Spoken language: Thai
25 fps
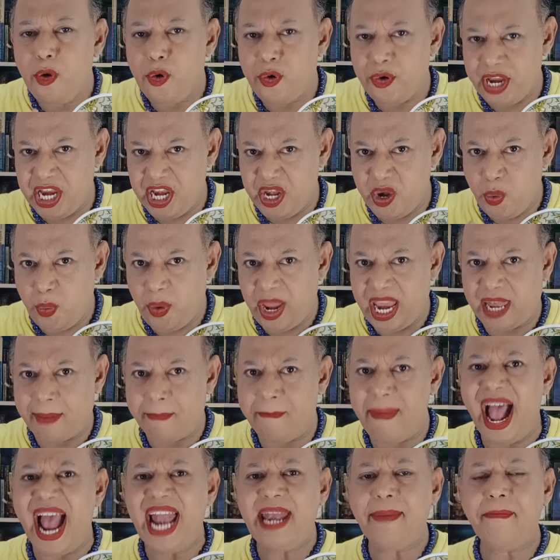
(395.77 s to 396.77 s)
รีโนเวท
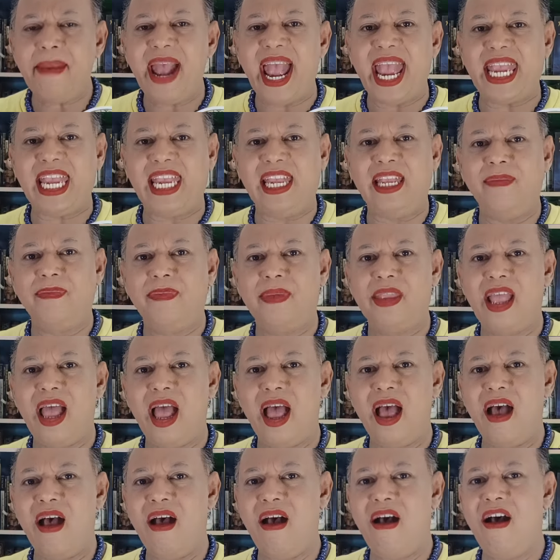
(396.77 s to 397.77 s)
บ้านใหม่
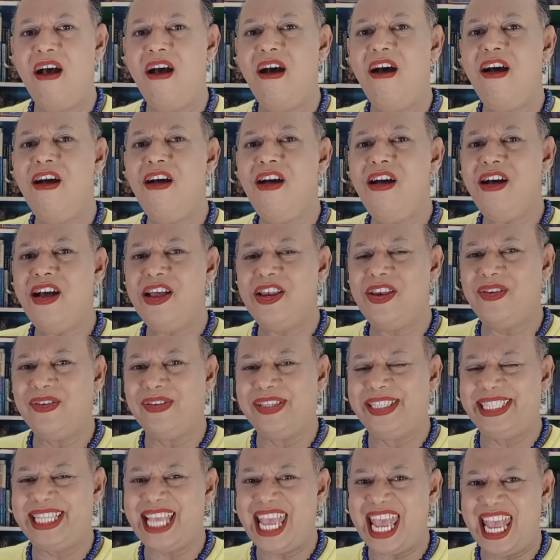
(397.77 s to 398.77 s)
อ๋อ ดู
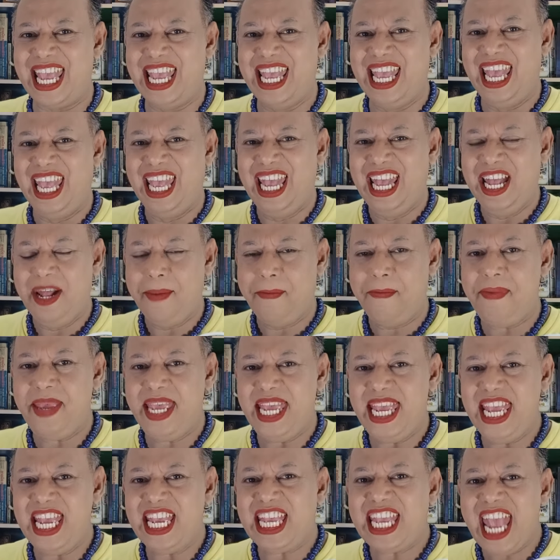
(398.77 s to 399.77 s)
สิ
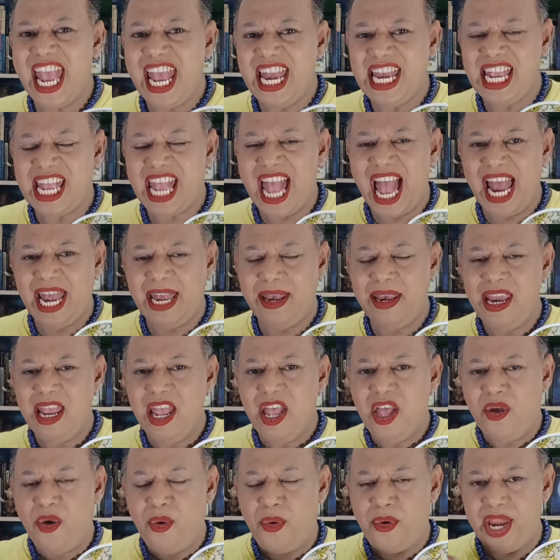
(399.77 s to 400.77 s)
มีเกณฑ์การ
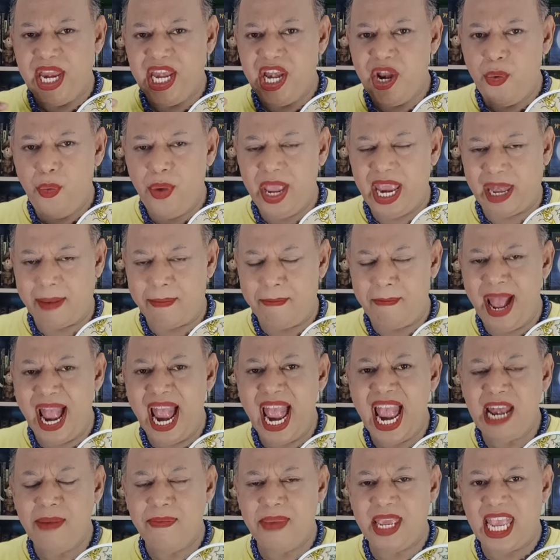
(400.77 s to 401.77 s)
รีโนเวท
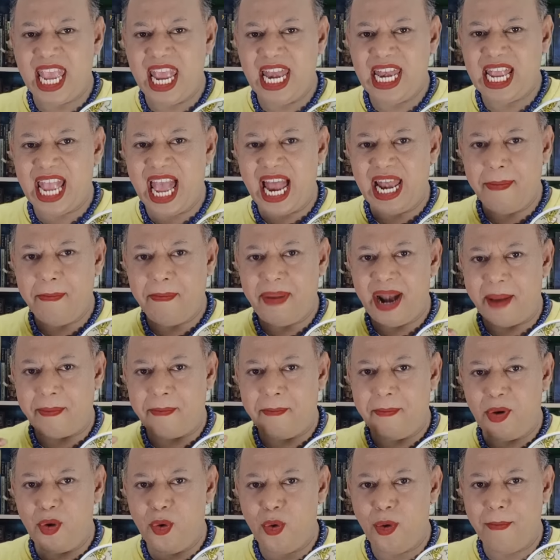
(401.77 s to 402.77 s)
บ้าน มีเกณฑ์การปรับ
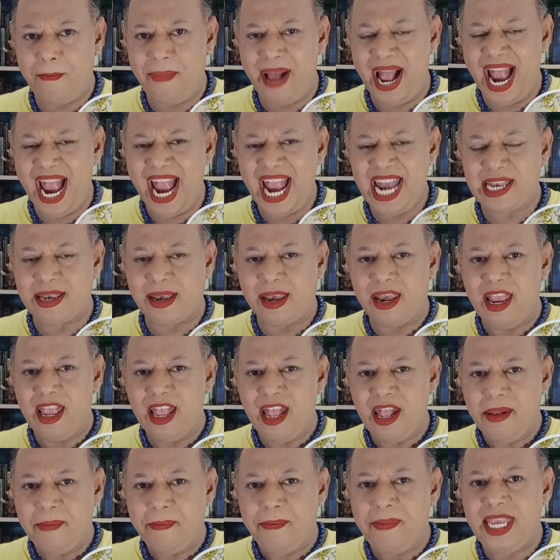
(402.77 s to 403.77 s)
ปรุงบ้าน
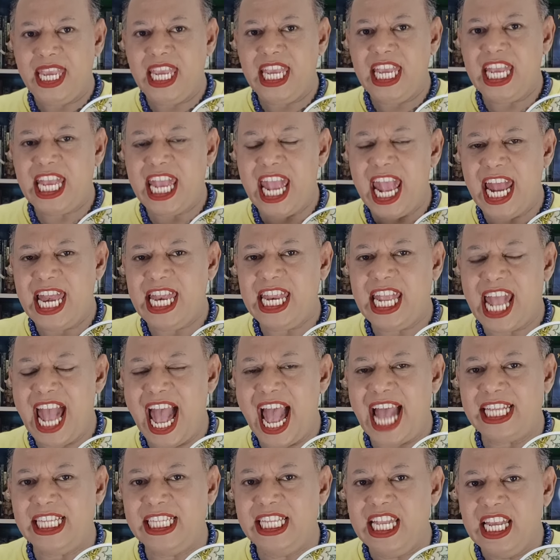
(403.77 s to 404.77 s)
มีเกณฑ์
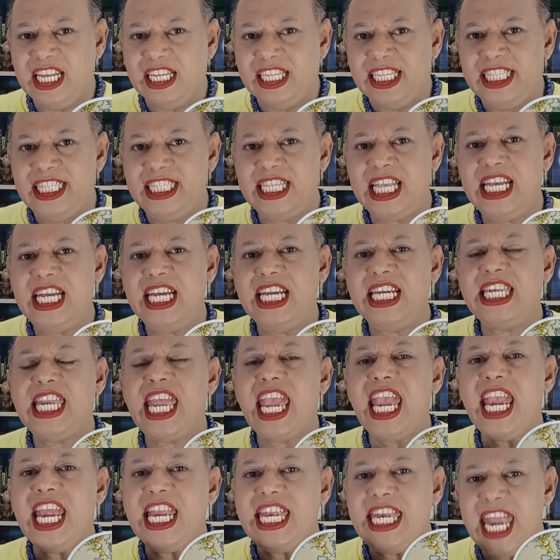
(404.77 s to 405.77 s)
การ ซื้อ
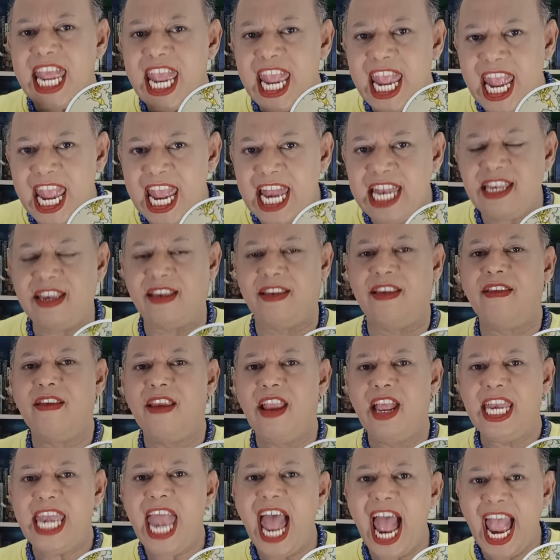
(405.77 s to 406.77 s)
ที่ดิน
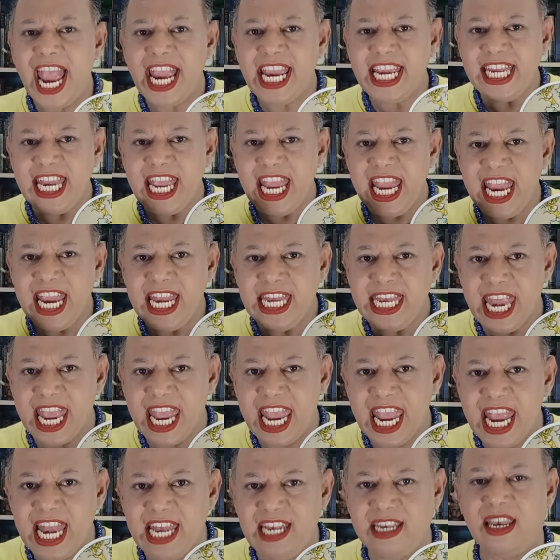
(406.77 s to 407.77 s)
ได้ที่
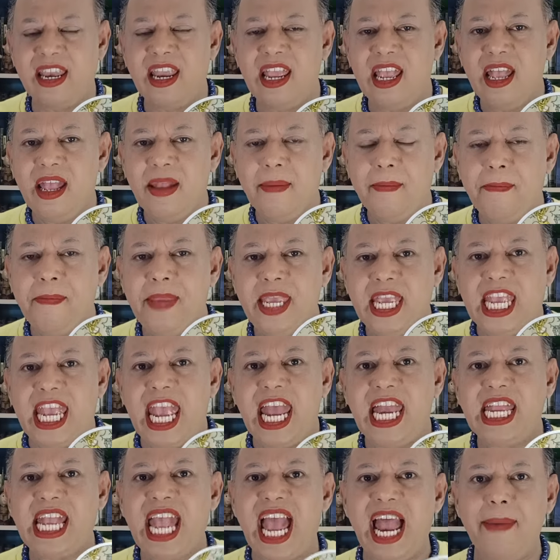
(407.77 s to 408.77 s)
ดินมีเก
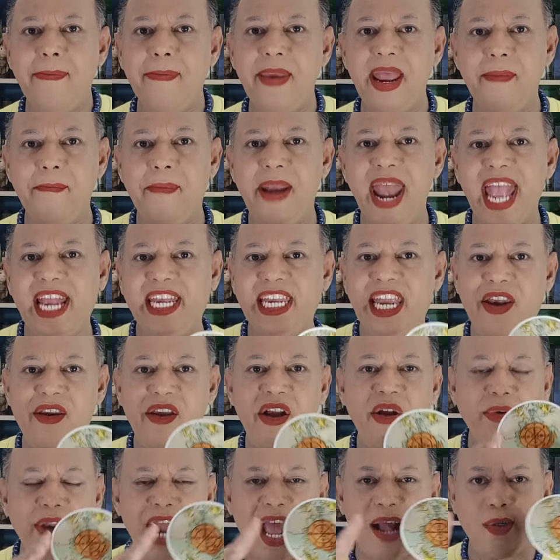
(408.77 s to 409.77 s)
ณฑ์การเปลี่ยนแปลงใน
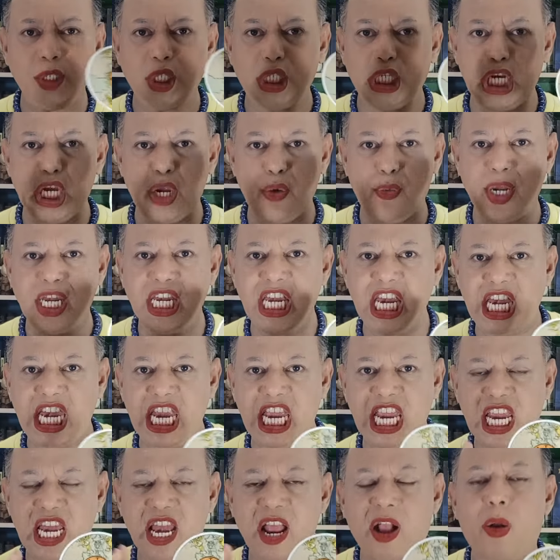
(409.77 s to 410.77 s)
เรื่องราวชีวิต
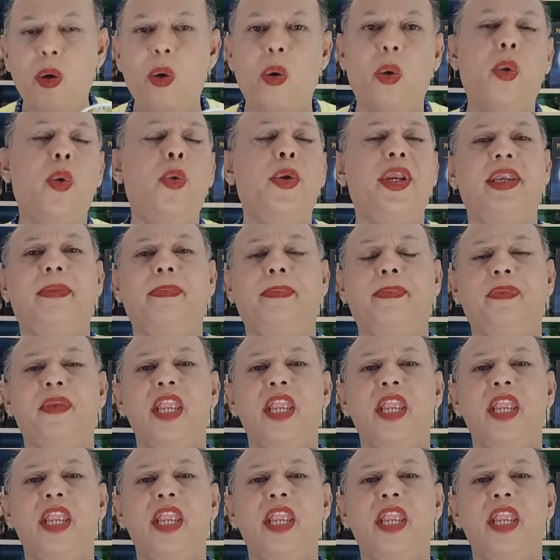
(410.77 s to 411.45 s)
ดีๆนะของคุณ